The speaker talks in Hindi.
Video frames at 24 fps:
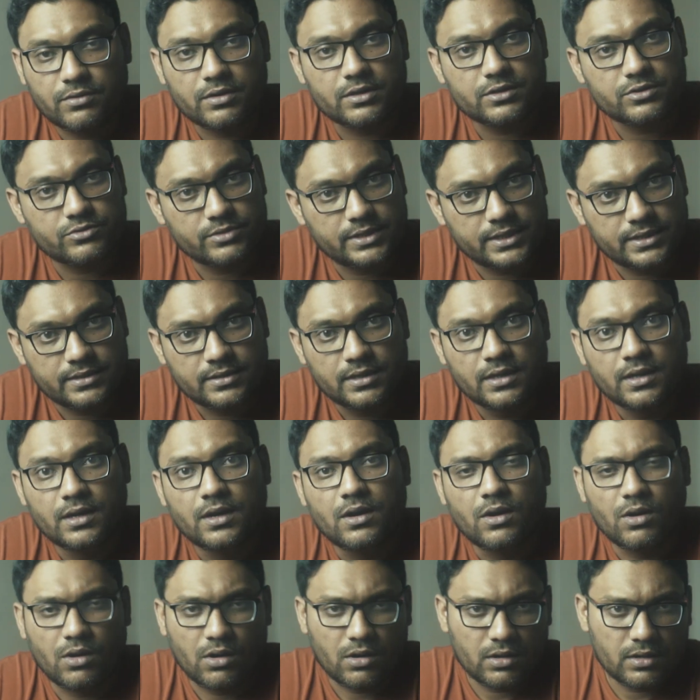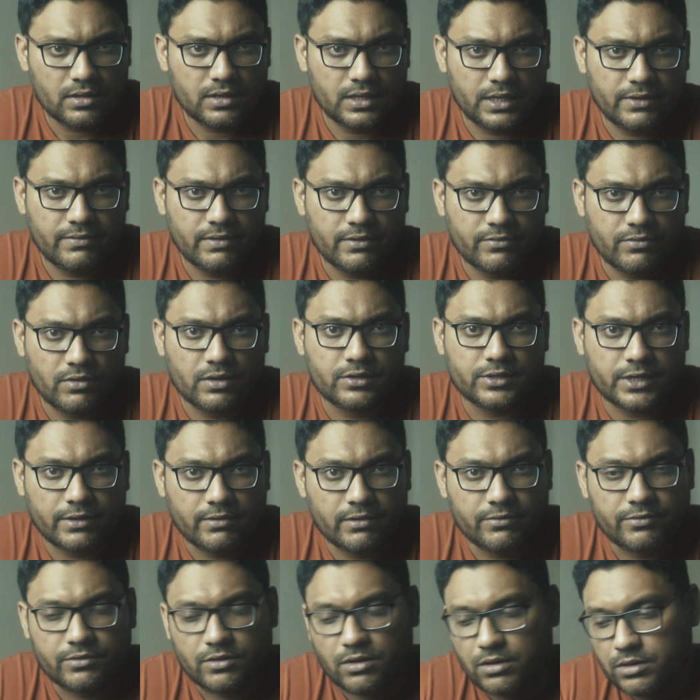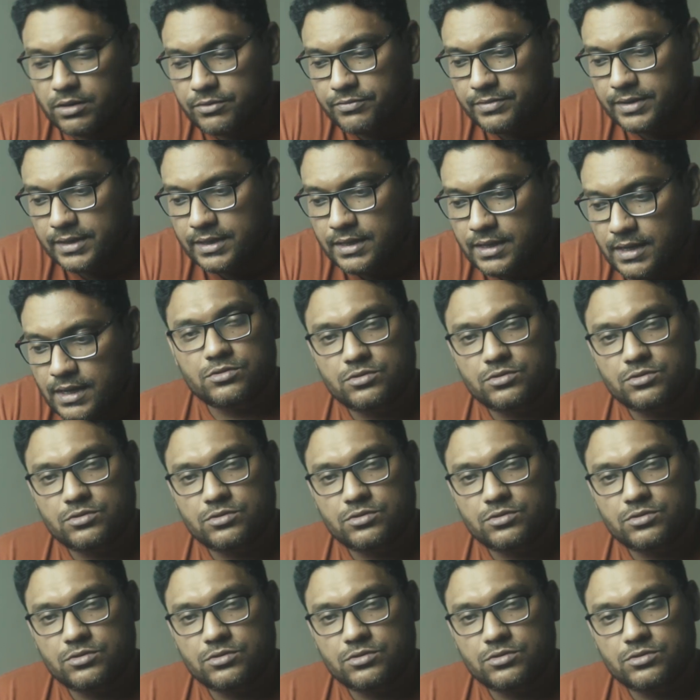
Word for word: फॉर स्ट्रीट और इवन फॉर ट्रैवल फोटोग्राफी